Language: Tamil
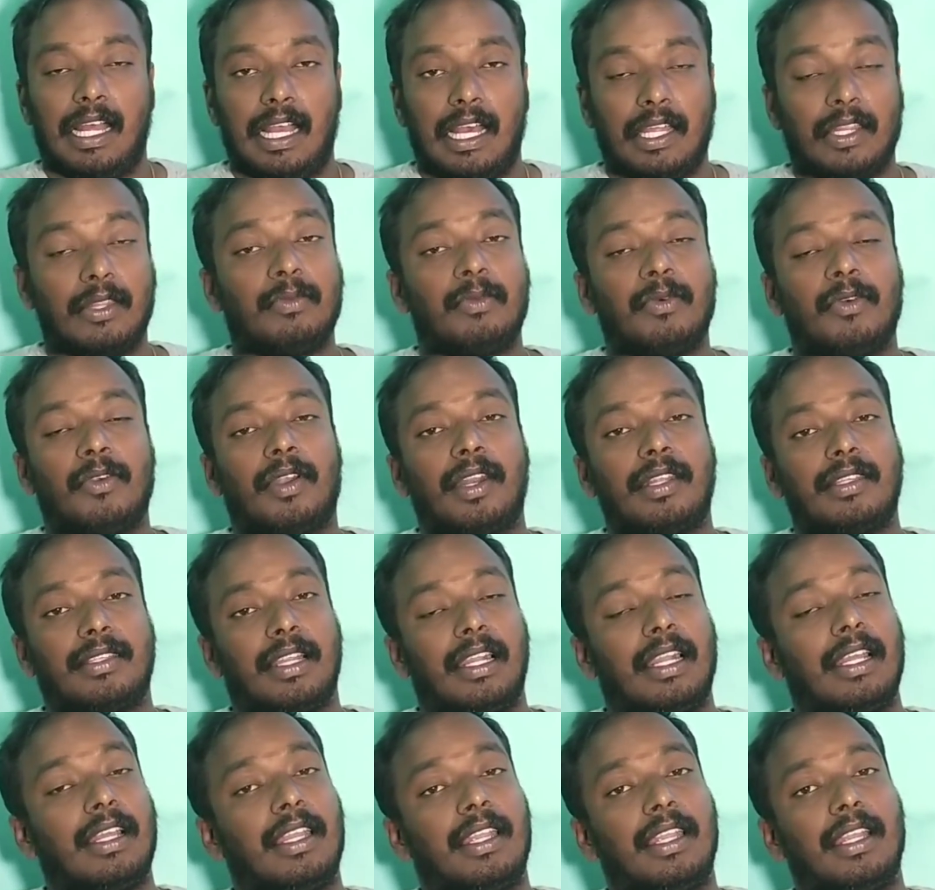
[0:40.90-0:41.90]
அது போன்ற
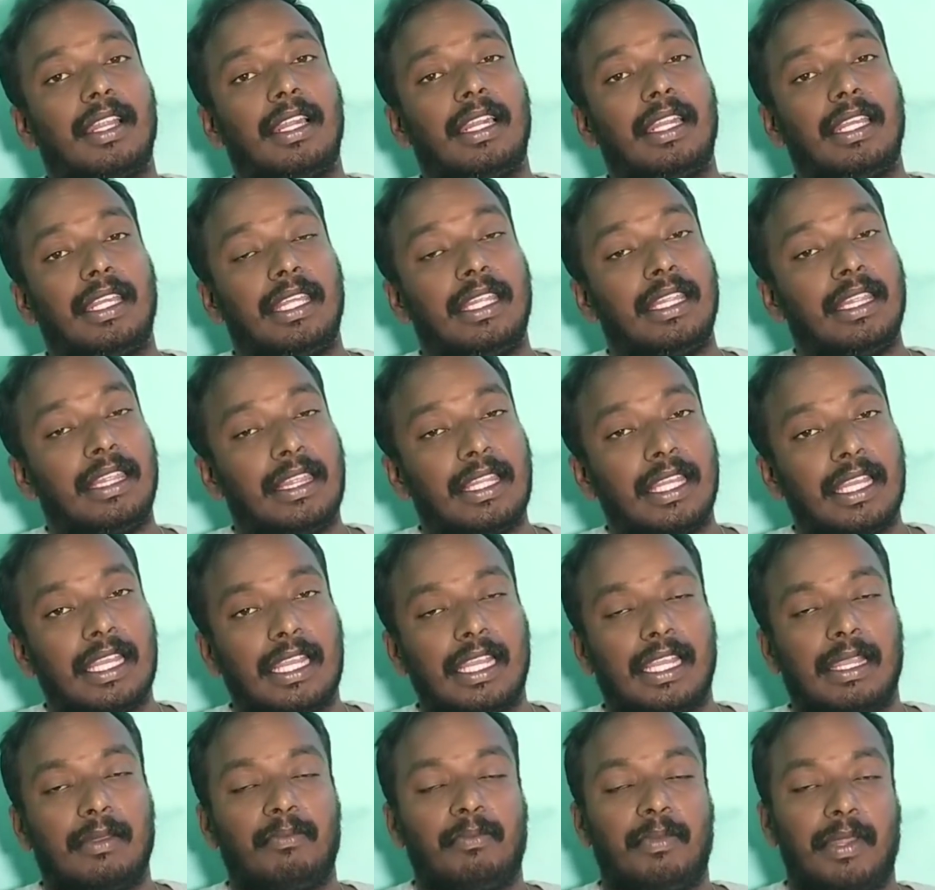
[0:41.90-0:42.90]
சலுகைகள் இந்த
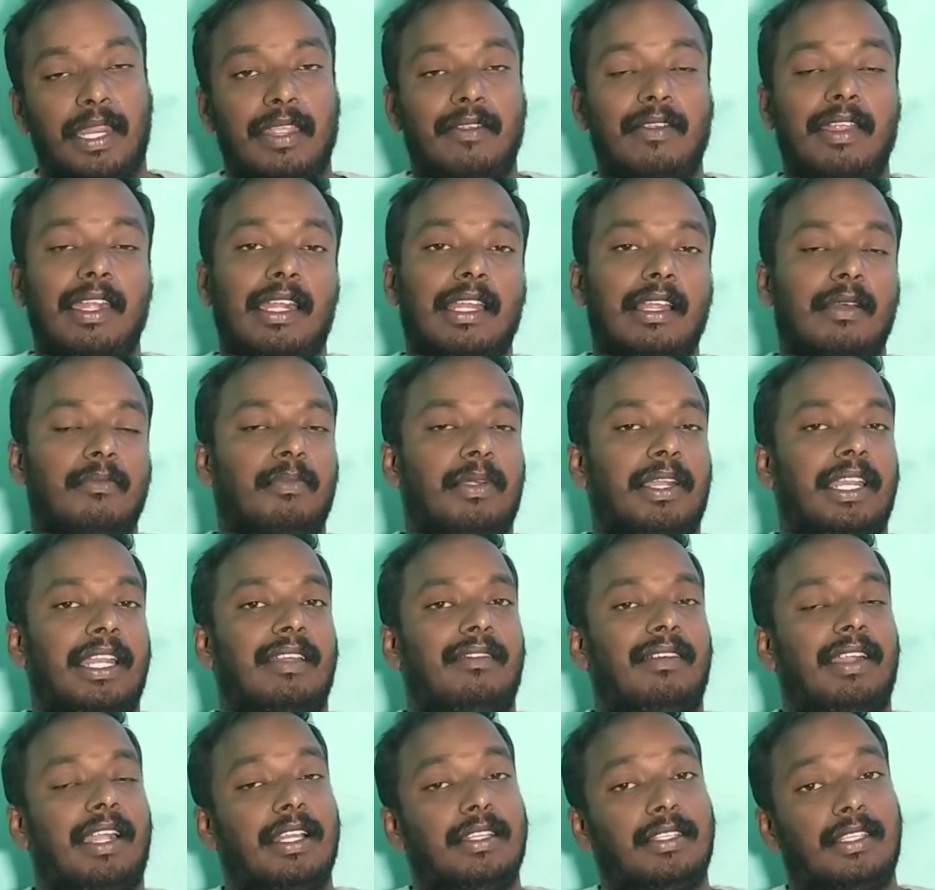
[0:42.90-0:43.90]
ப்ரைவேட்
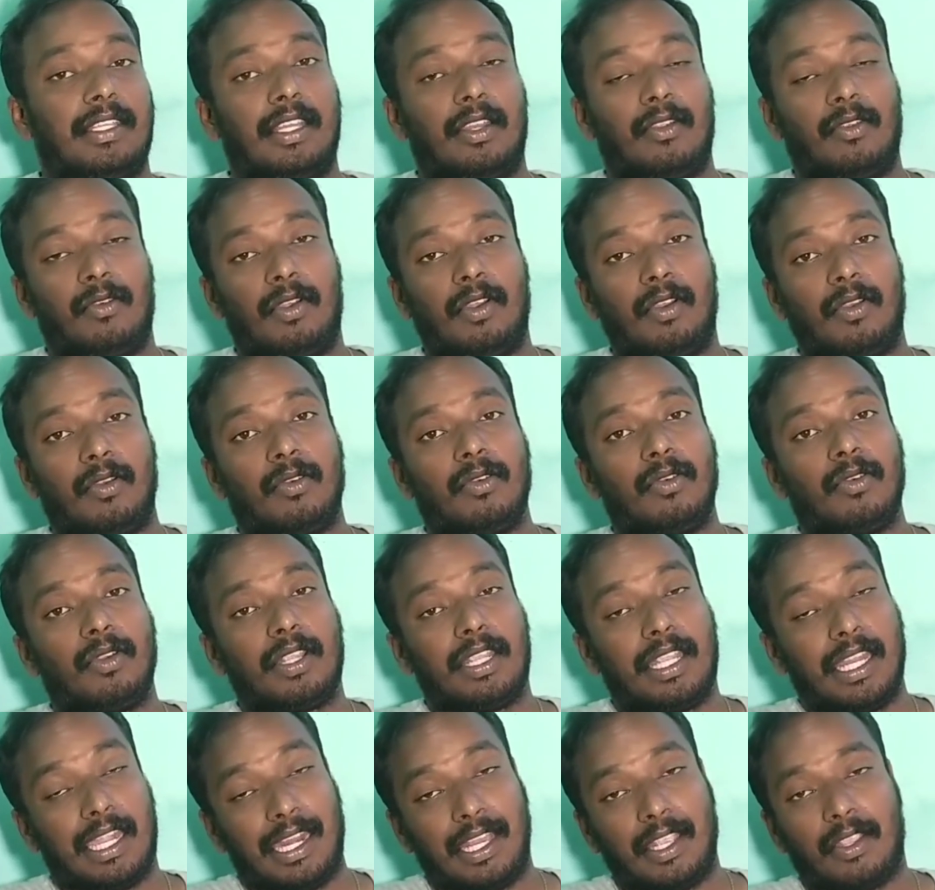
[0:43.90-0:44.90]
கம்பெனியில் வேலை செய்கிறவங்களுக்கும்
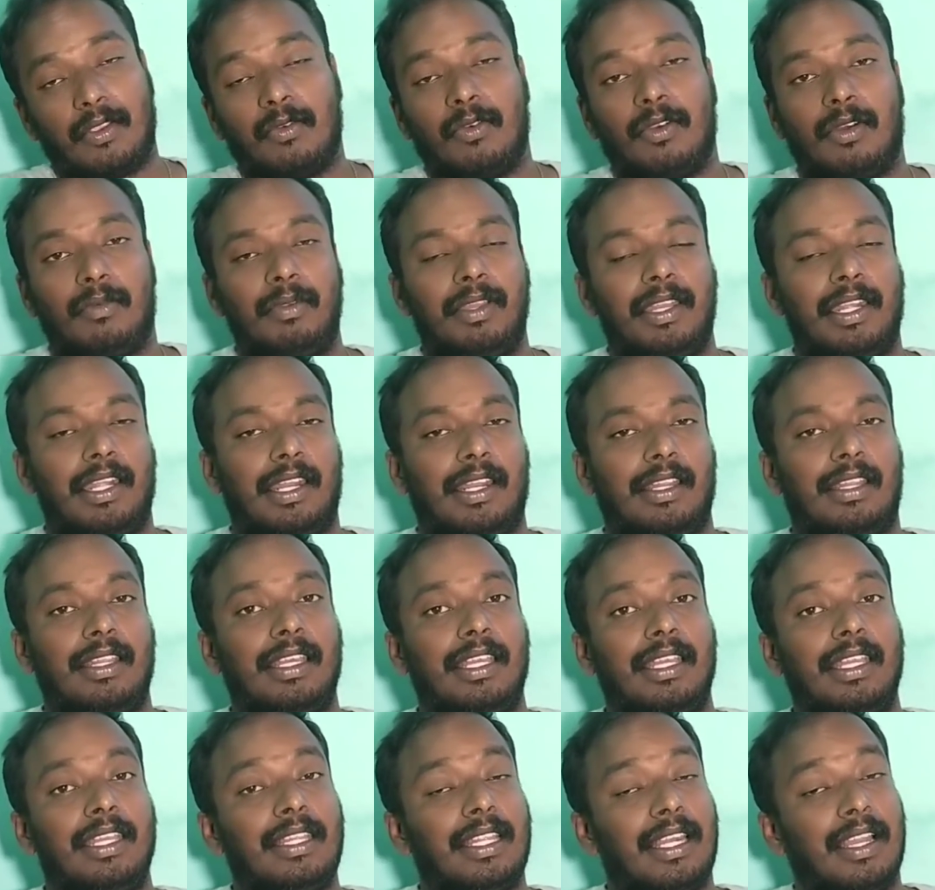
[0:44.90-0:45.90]
கிடைக்கும் அப்படின்றது
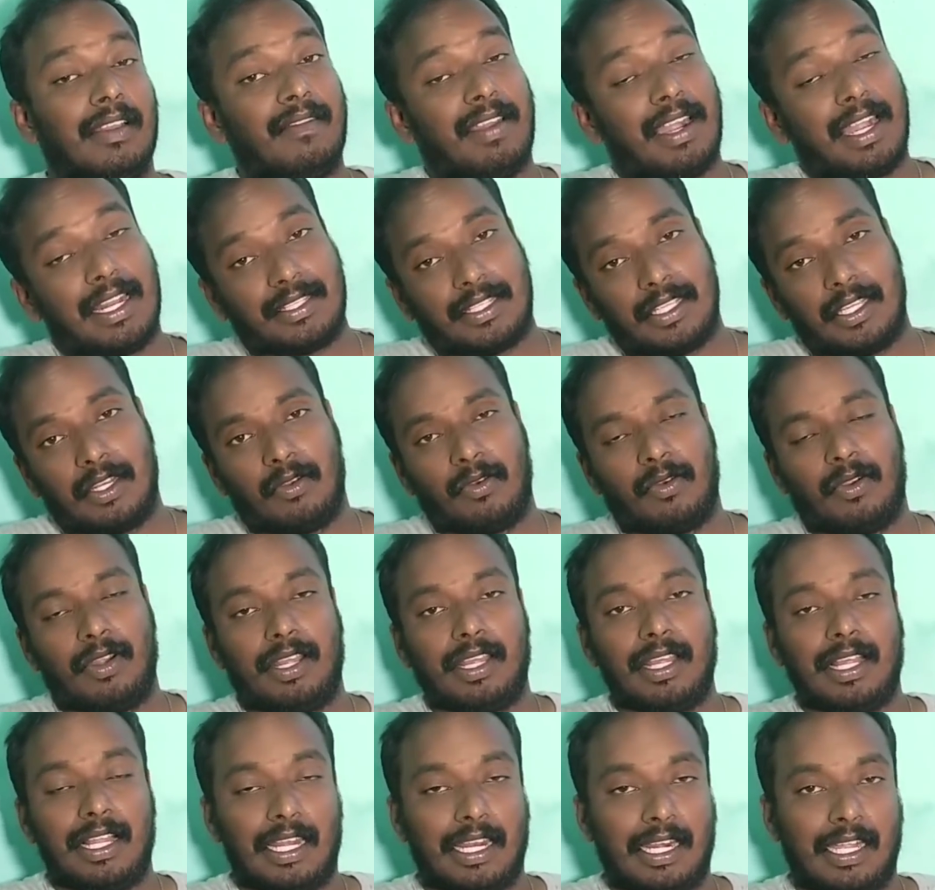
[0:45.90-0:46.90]
இதில் வேலை
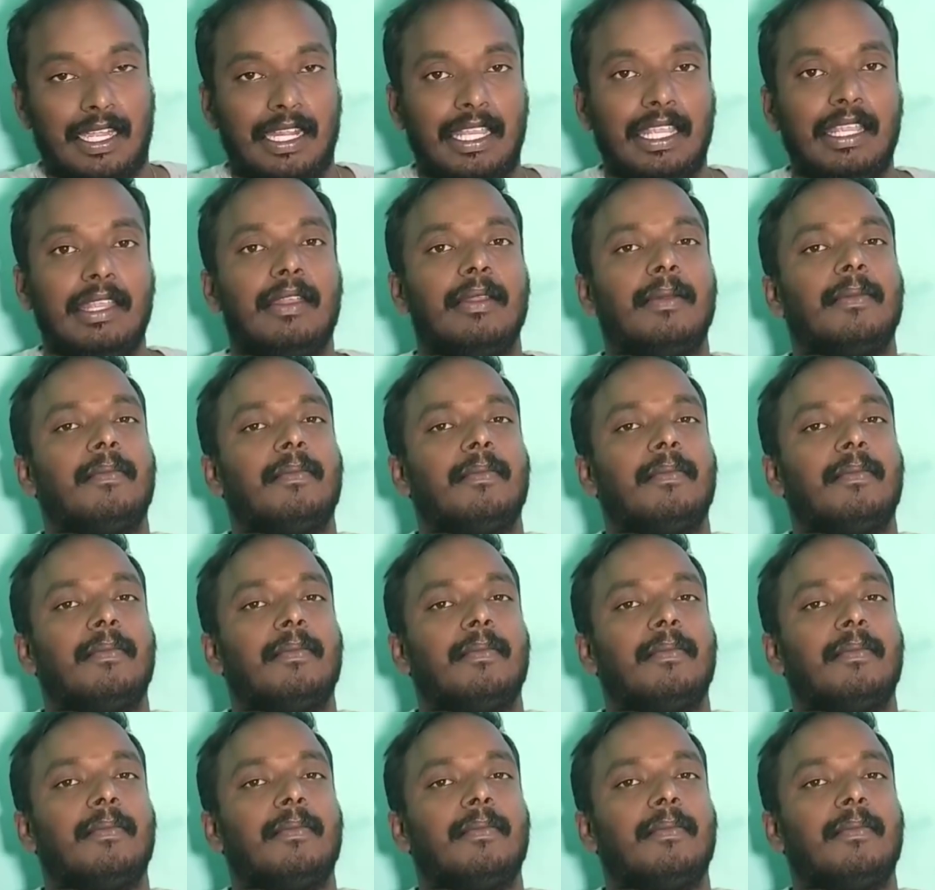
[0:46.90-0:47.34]
செய்கிறவங்களுக்கு ஆல்ரெடி